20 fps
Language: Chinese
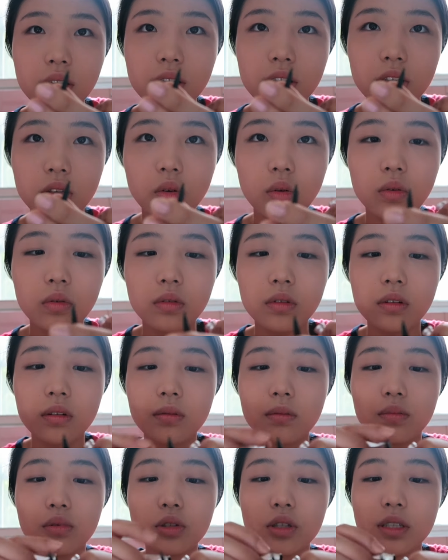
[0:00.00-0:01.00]
这种
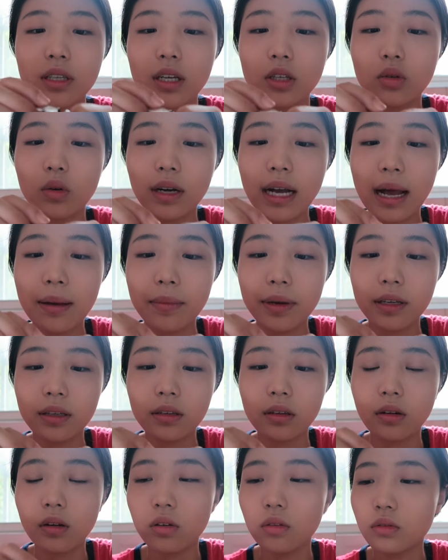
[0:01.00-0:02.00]
不是那种卡梅
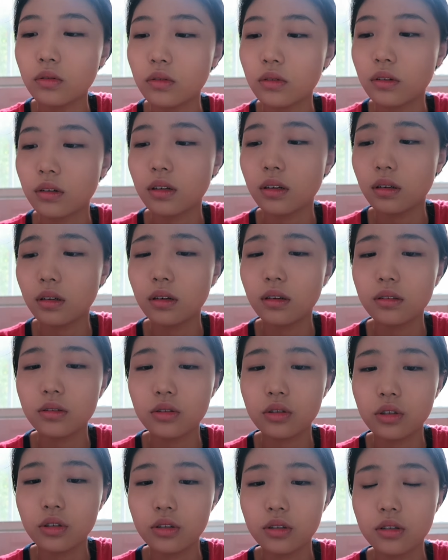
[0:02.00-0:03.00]
刀，
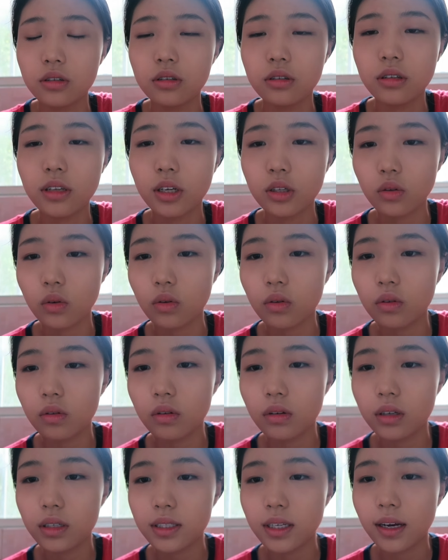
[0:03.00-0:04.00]
就是那种
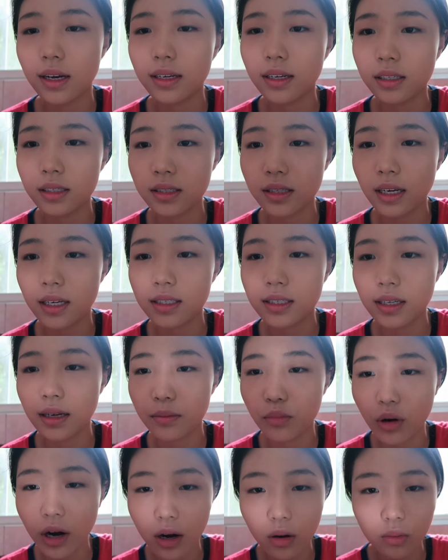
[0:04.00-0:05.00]
像 Anastasia
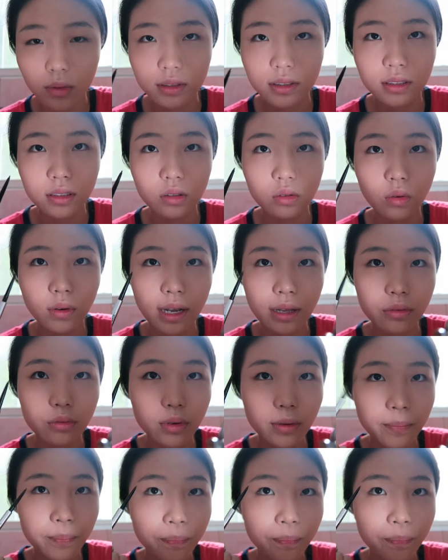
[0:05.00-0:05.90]
Brow Wiz 那种感觉。